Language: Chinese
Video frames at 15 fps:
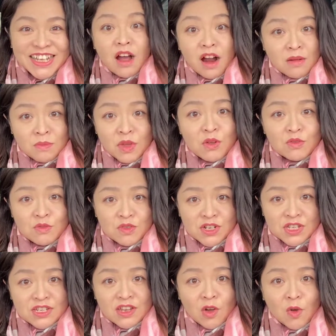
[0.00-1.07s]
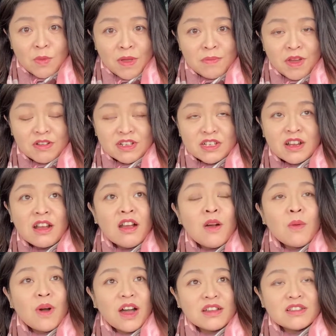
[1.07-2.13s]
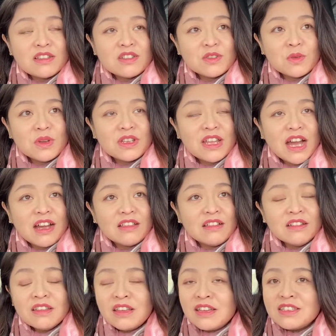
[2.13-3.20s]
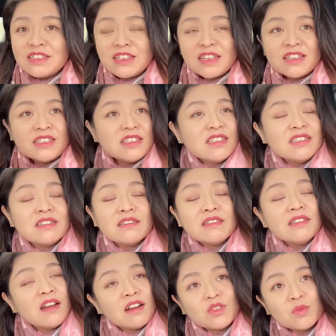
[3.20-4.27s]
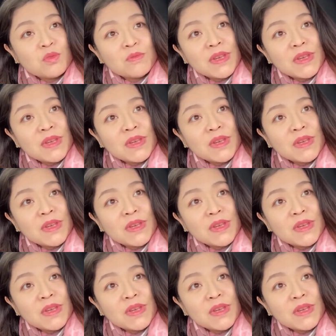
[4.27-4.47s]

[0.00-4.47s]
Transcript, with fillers: 而没有入池的小伙伴表示：“哇，真是亏大了！今天的心情一点都不美